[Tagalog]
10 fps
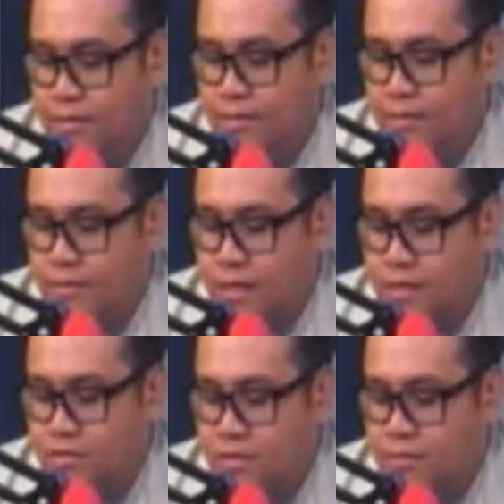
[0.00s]

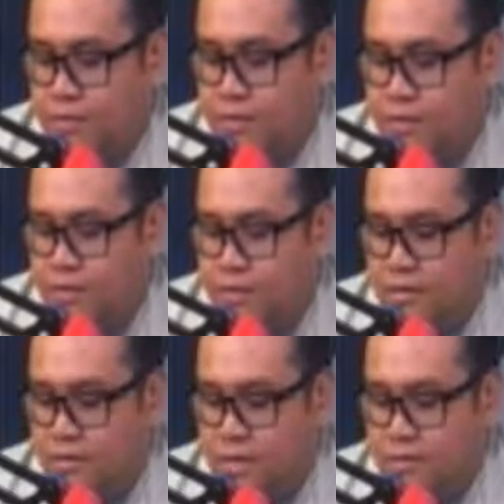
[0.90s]
kakausapin sana natin ay
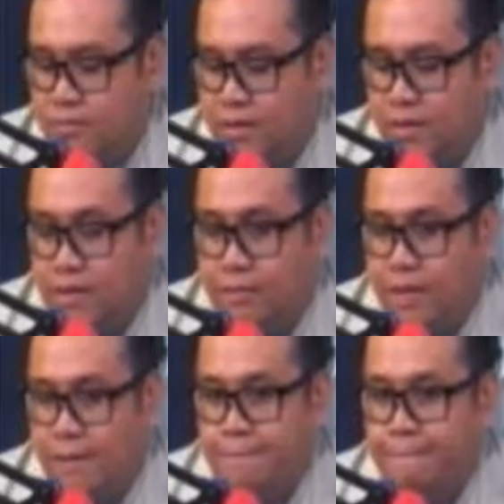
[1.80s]
nasa meeting na pala.
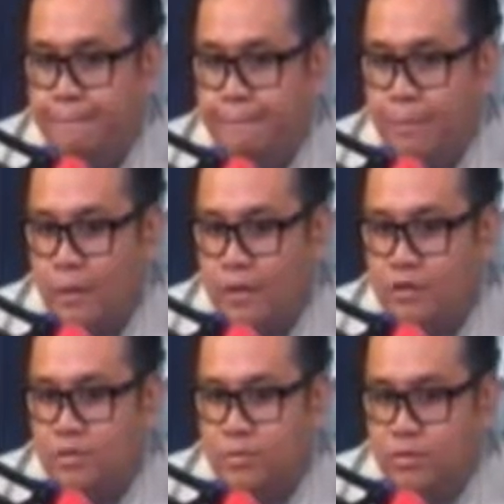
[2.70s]

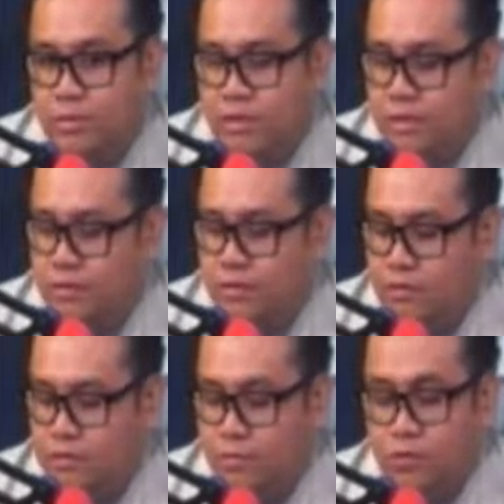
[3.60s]
Nasa board meeting ho yung
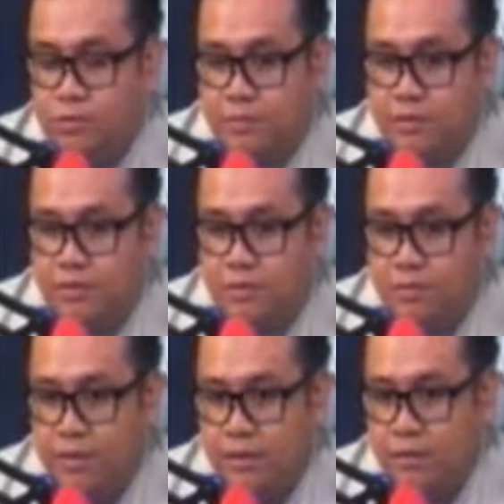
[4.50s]
spokesperson ng
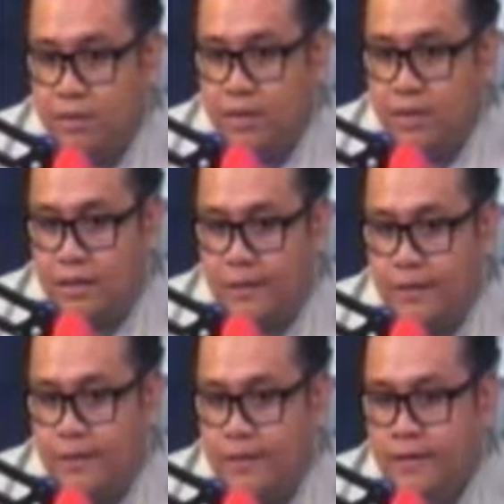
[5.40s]
BOTR
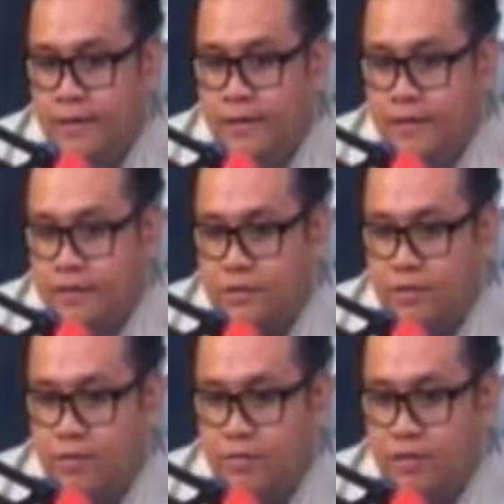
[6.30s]
at si
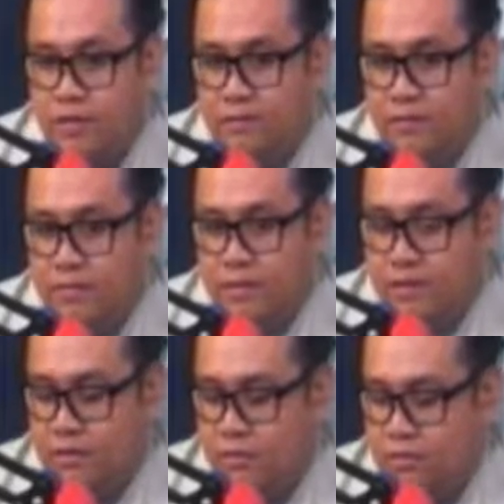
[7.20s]
Ma'am LB naman
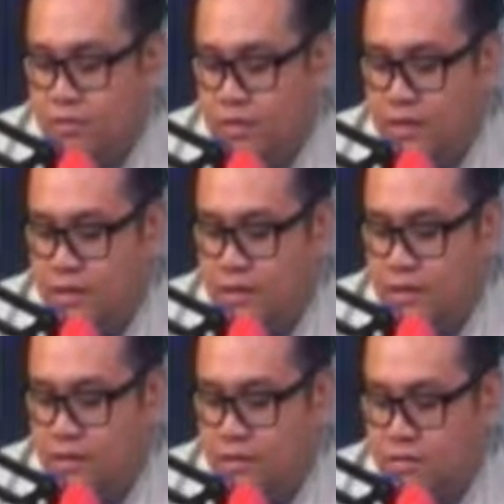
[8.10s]
ay nandoon na
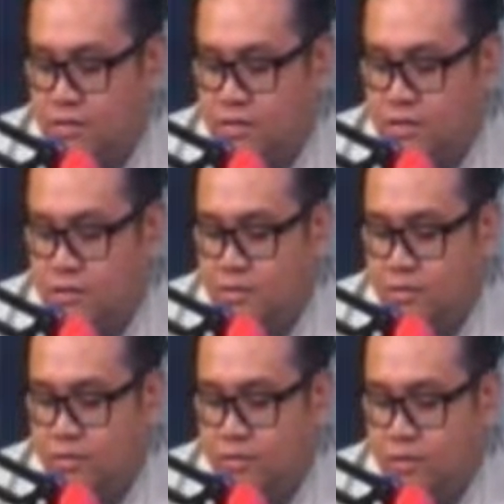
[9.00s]
nakasalang na ho sa Senate
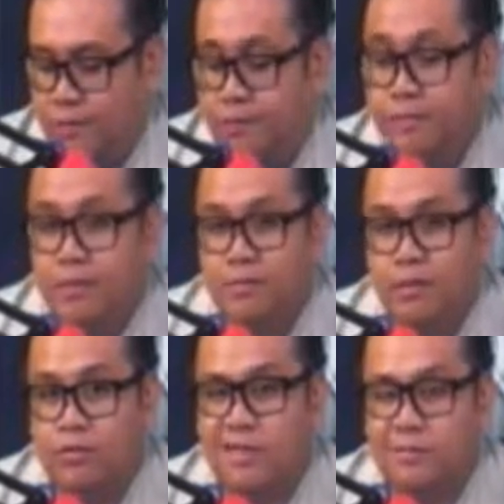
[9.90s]
inquiry.
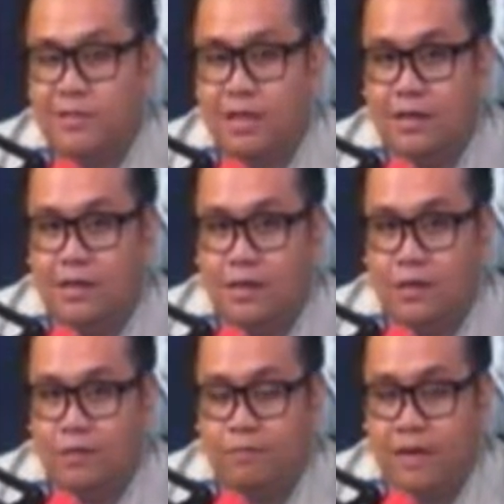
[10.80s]
Pag-usapan sana
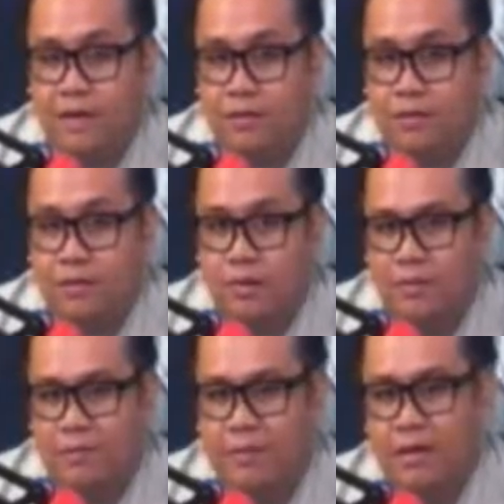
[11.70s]
natin yung bala ko.
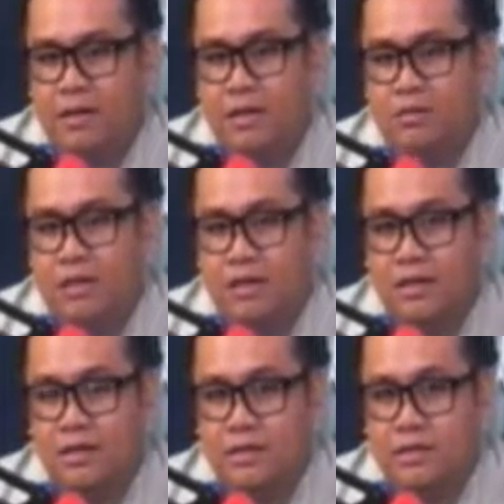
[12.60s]
Ipipilit eh, daw talaga
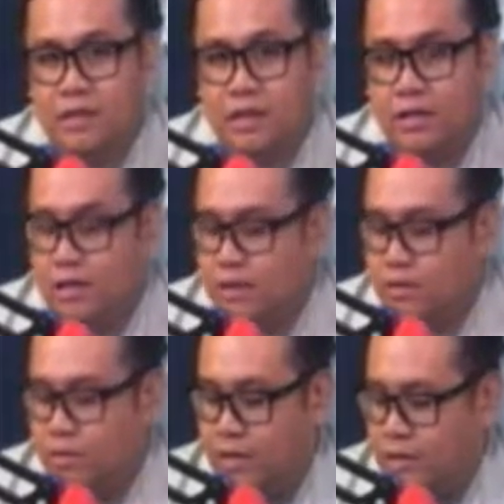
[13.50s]
ni Secretary
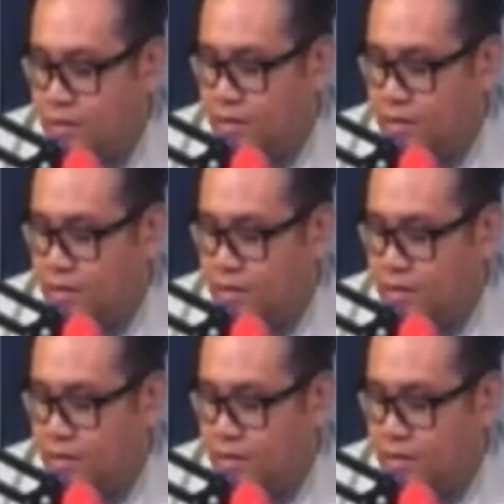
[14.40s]
Tugade